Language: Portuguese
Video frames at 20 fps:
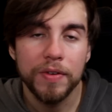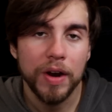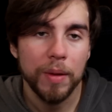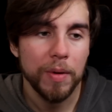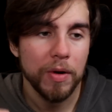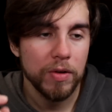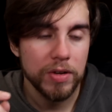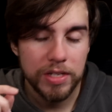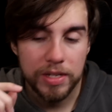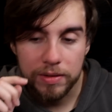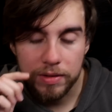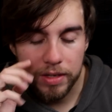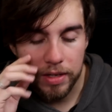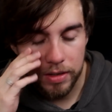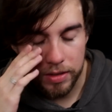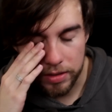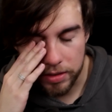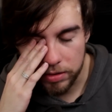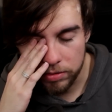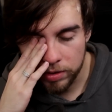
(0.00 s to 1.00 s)
Vou falar uma coisa
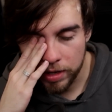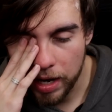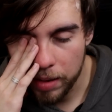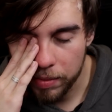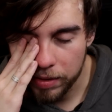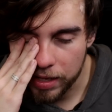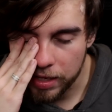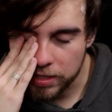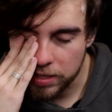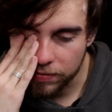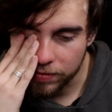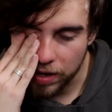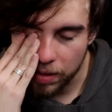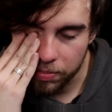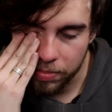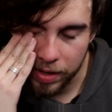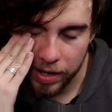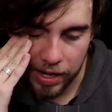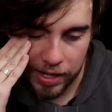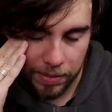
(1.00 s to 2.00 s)
aqui. Se o cara mandar você
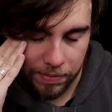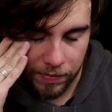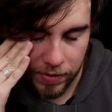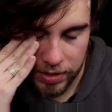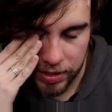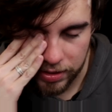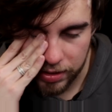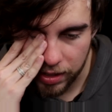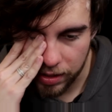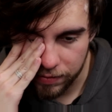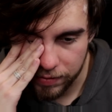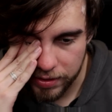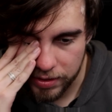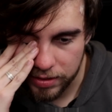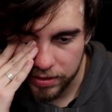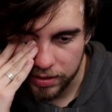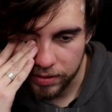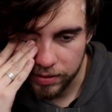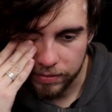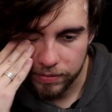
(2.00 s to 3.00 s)
ficar pelada pra fazer
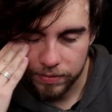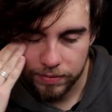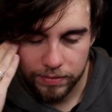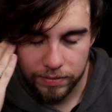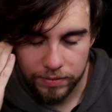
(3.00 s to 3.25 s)
entrevista,